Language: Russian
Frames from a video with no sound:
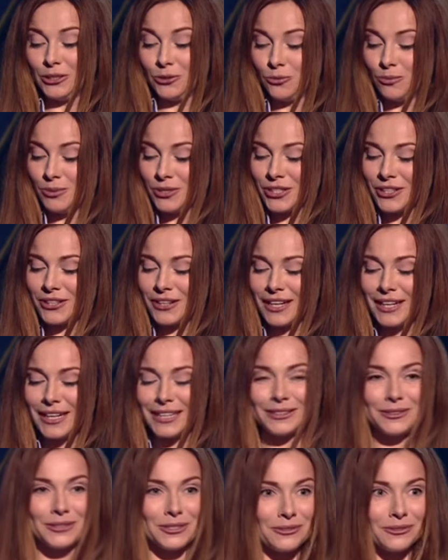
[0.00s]
юбочка
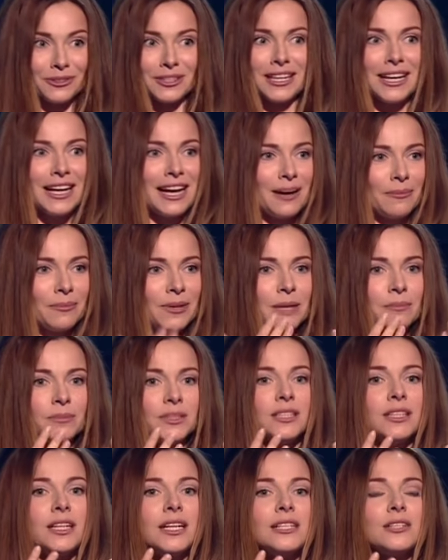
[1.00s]
какая-то. То есть вот
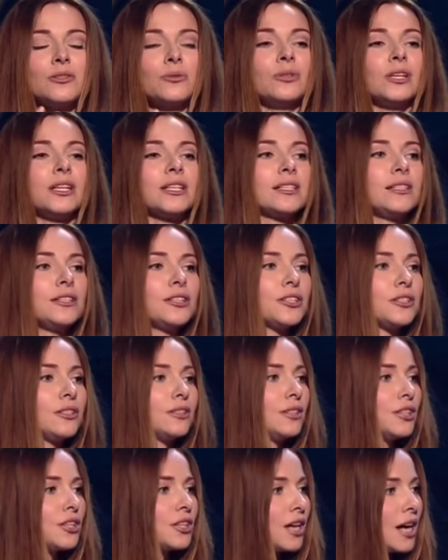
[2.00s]
прям на носу я
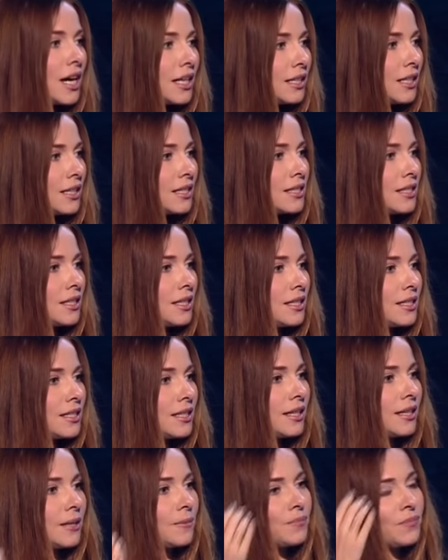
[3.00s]
слышала дыхание
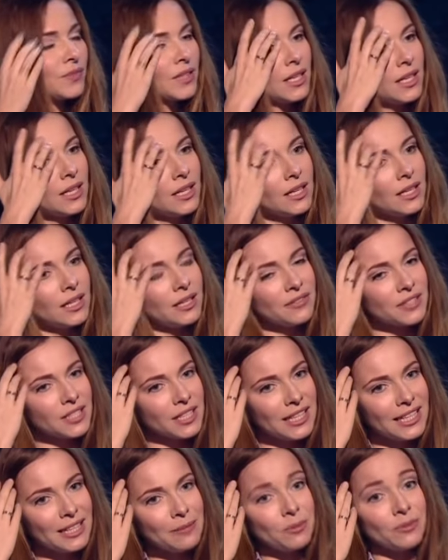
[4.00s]
зрителя, и
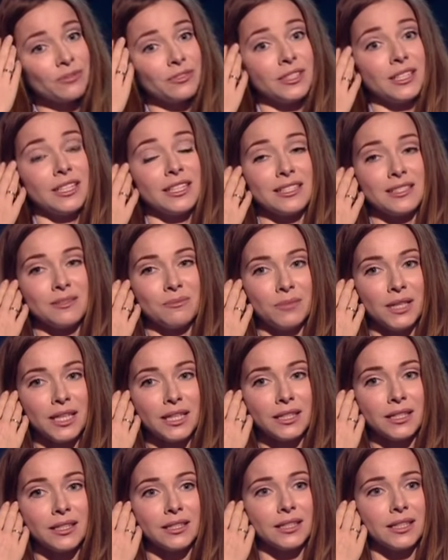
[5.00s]
всхлипывание, и
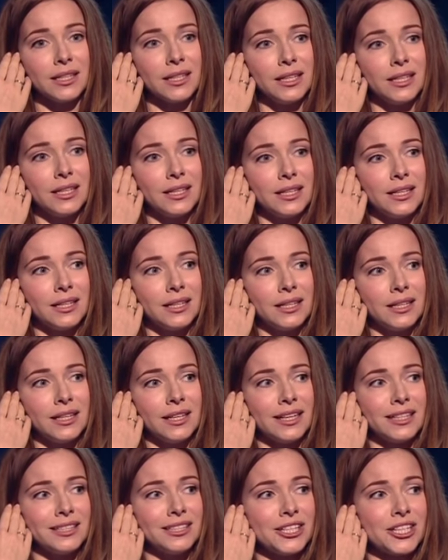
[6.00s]
смех.
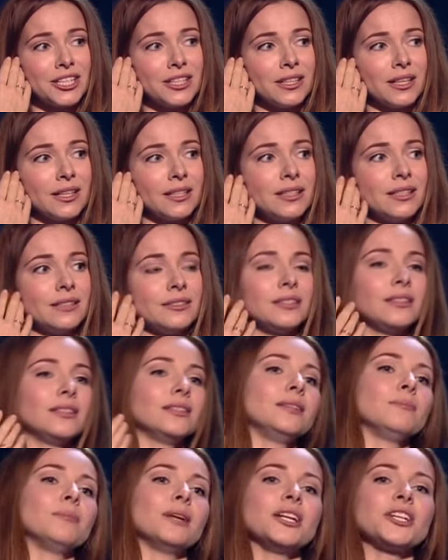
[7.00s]
И, конечно, вот
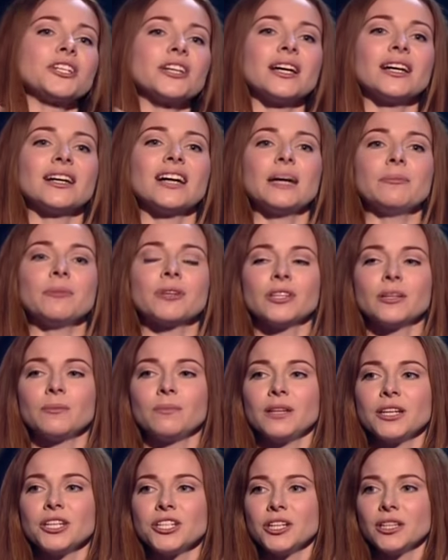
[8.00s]
эта небольшая
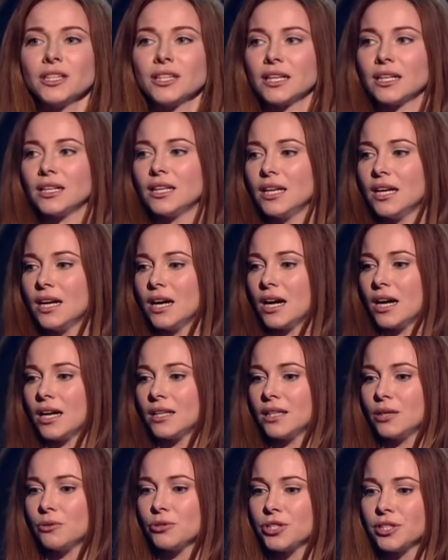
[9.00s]
камерная площадка,
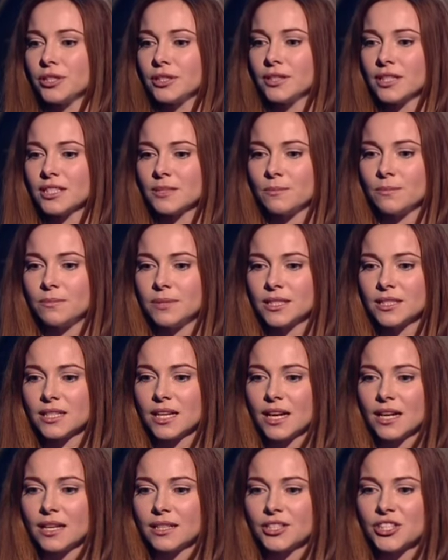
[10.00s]
она учила нас
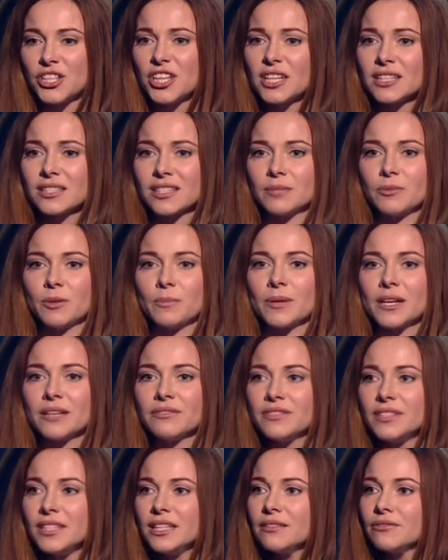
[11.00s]
быть честными,
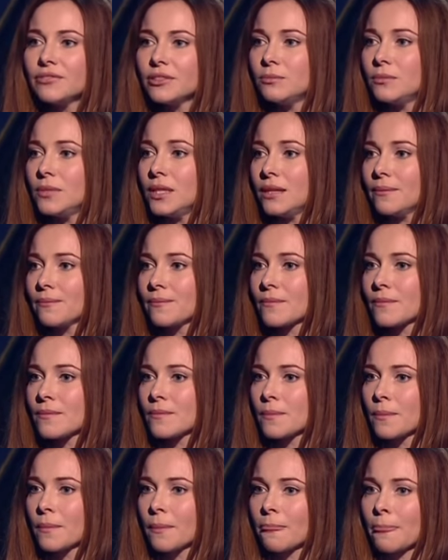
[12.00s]
правдивыми,
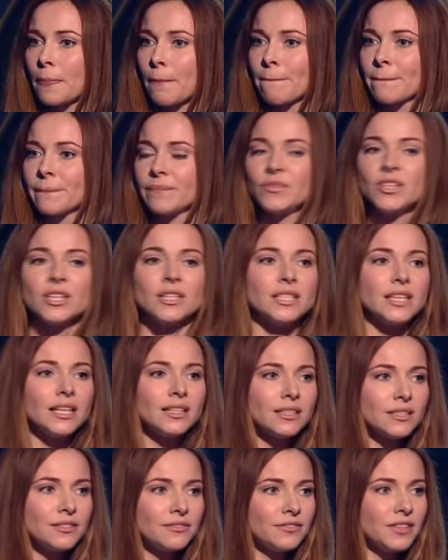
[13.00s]
не
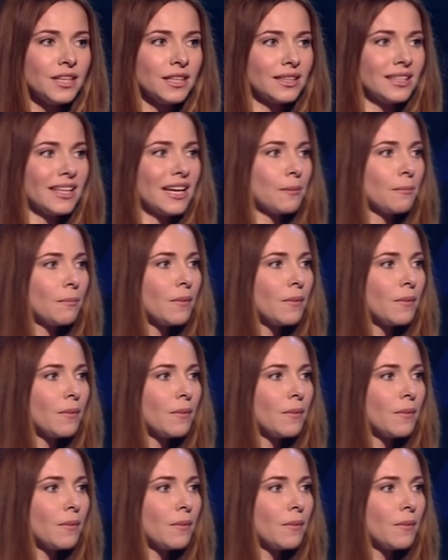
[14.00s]
делать вид, не